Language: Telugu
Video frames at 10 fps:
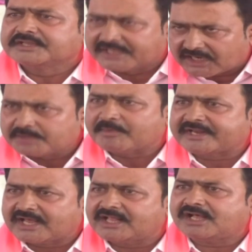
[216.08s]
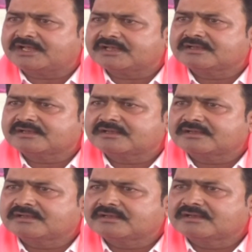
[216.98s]
ఇదేనా నీ మర్యాద
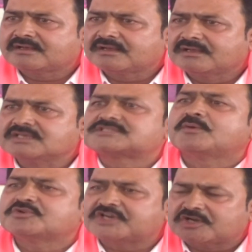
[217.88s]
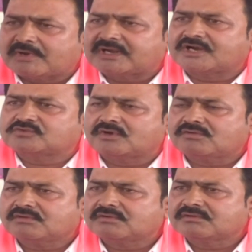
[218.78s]
ఇష్టం వచ్చినట్టు
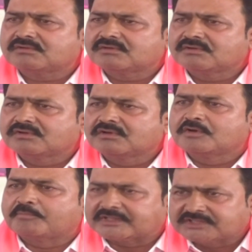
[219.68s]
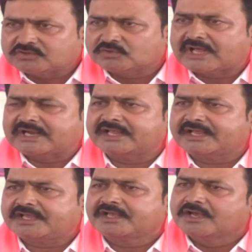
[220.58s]
మాట్లాడుతున్నావు పద్ధతి ఉండాలి
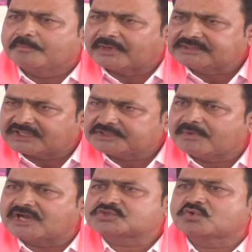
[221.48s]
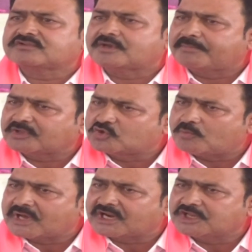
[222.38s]
పద్ధతి మార్చుకో సంపత్
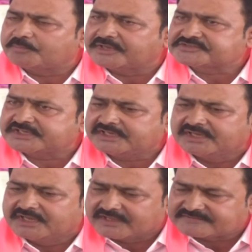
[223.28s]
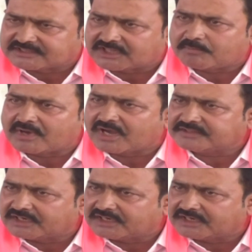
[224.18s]
కుమార్ అని చెప్పేసి ఈ సందర్భంగా